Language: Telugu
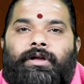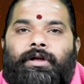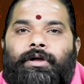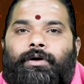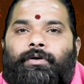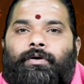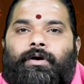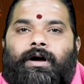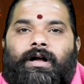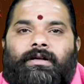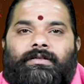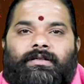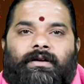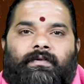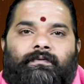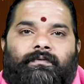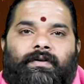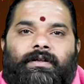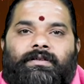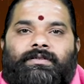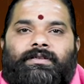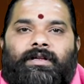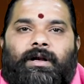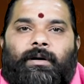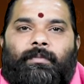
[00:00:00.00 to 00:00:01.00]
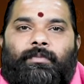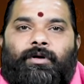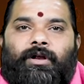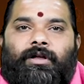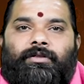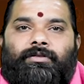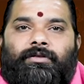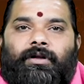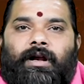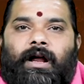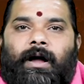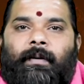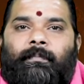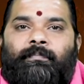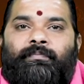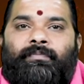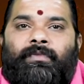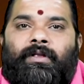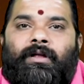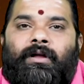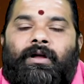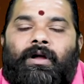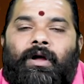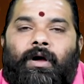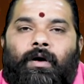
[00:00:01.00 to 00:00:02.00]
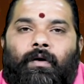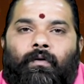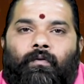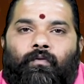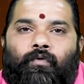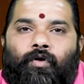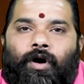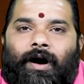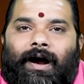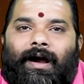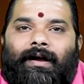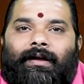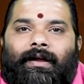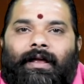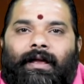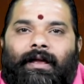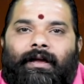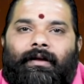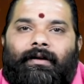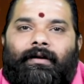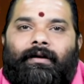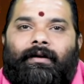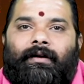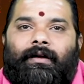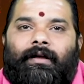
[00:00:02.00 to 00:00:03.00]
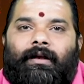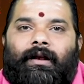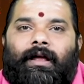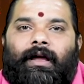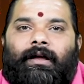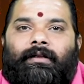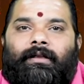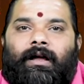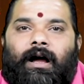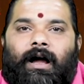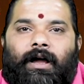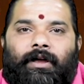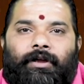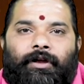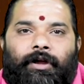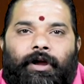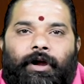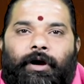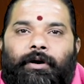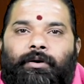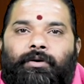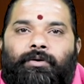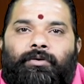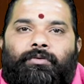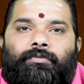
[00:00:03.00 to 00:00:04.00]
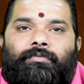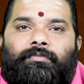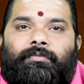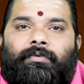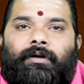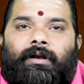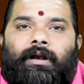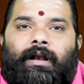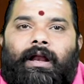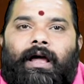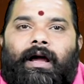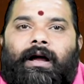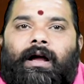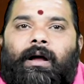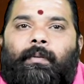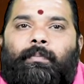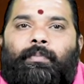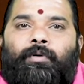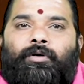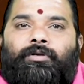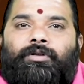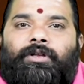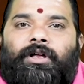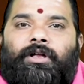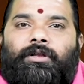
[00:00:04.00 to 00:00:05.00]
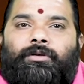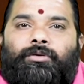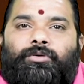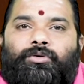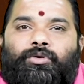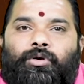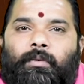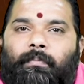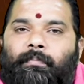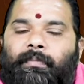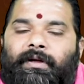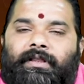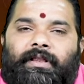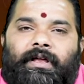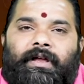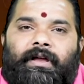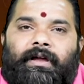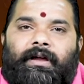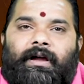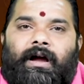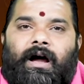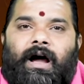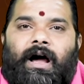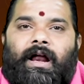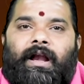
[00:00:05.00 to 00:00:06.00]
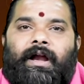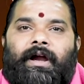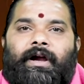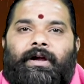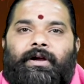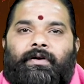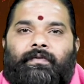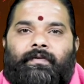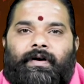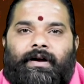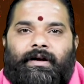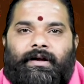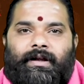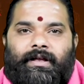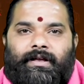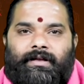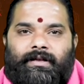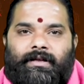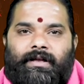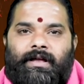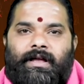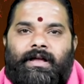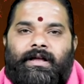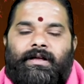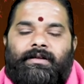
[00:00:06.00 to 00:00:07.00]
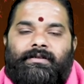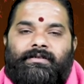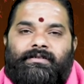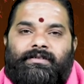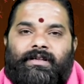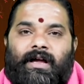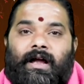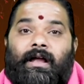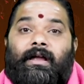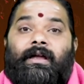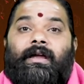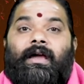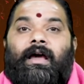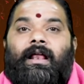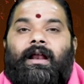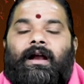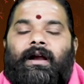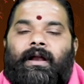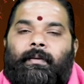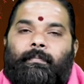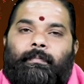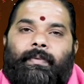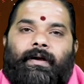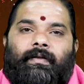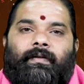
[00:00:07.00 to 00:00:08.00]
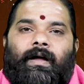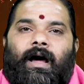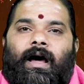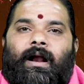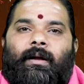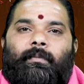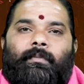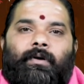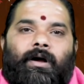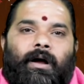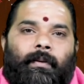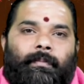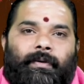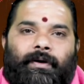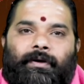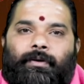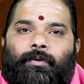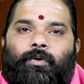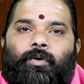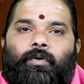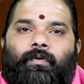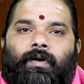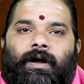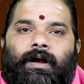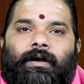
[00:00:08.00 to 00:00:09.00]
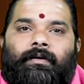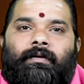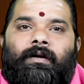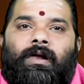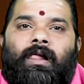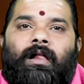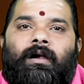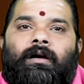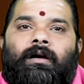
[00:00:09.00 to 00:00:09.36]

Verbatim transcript: ఈ యొక్క సంవత్సరమునందున ఒకటి లేదా ఏడు లేకపోతే తొమ్మిది అనేటువంటి సంఖ్యలని ప్రధానముగా పెట్టుకోవాలి